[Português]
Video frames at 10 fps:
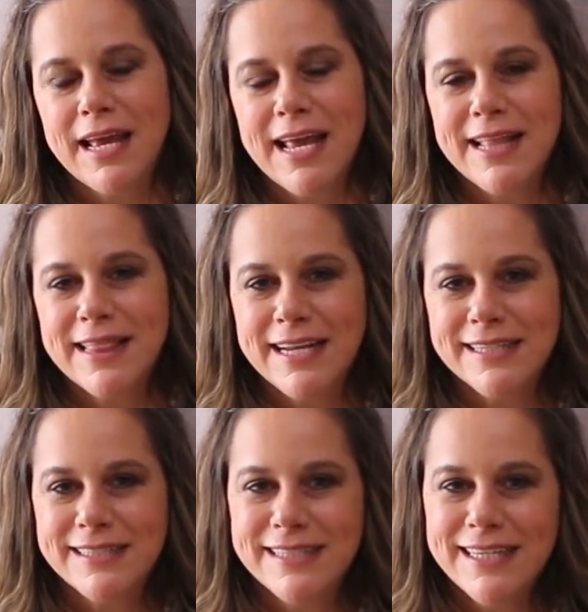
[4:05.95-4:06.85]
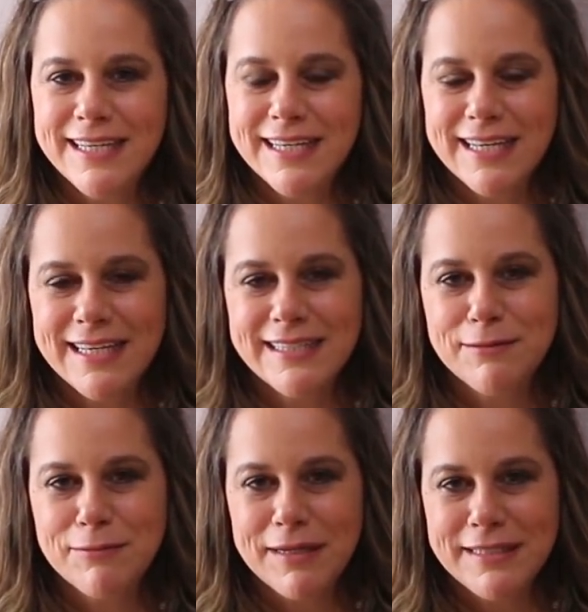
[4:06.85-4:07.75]
É trazer
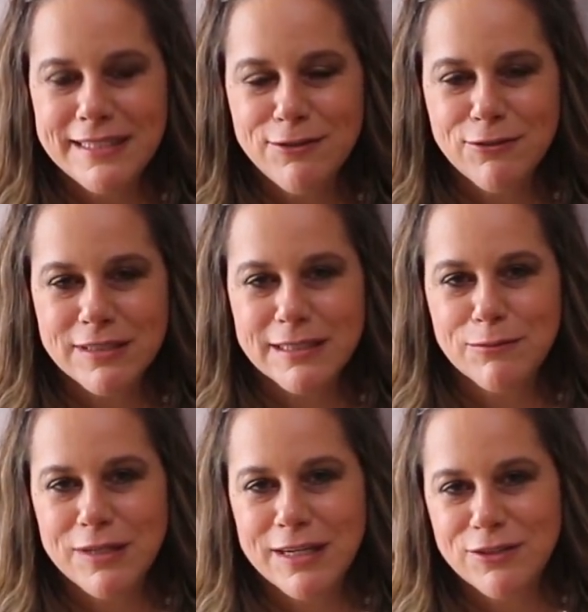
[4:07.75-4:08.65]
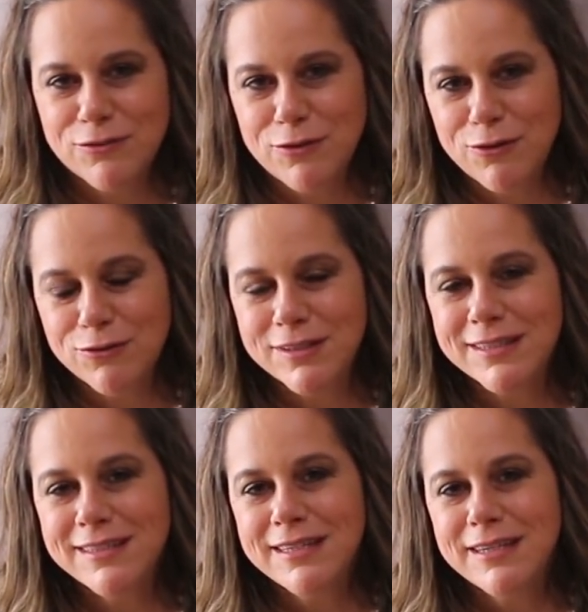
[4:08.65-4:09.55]
esse marido, essa mulher de
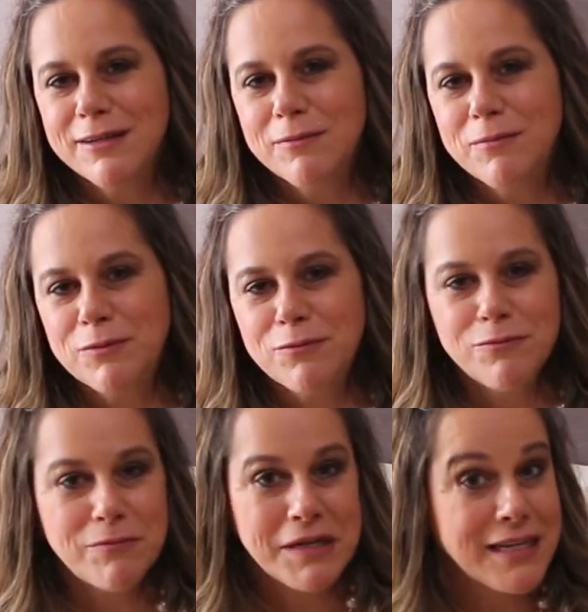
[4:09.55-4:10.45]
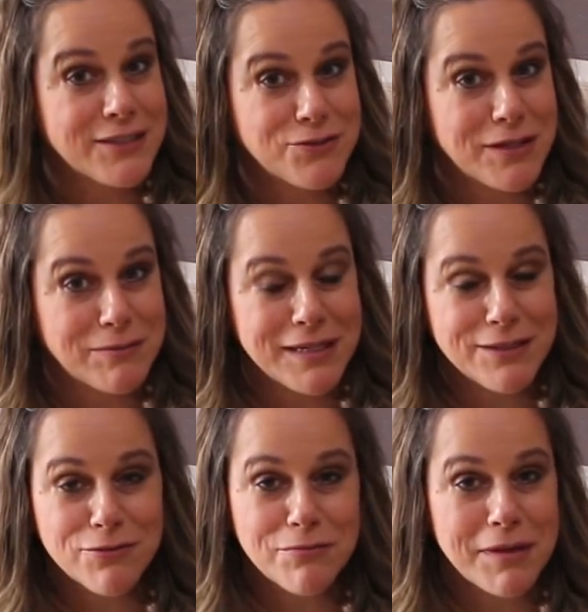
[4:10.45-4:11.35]
volta para um
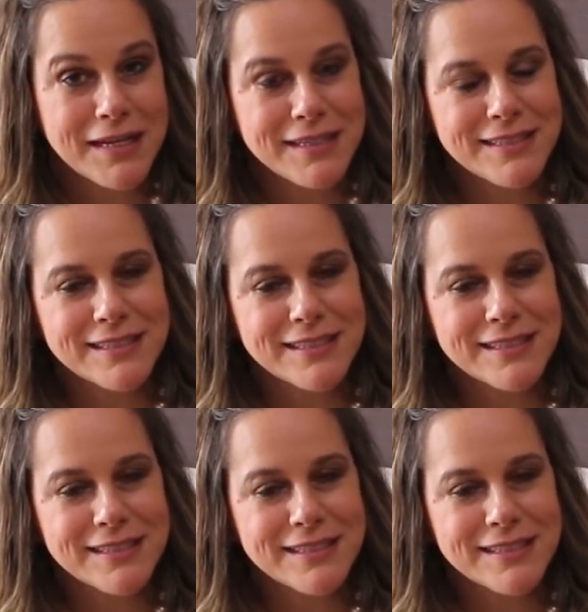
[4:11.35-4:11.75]
relacionamento mais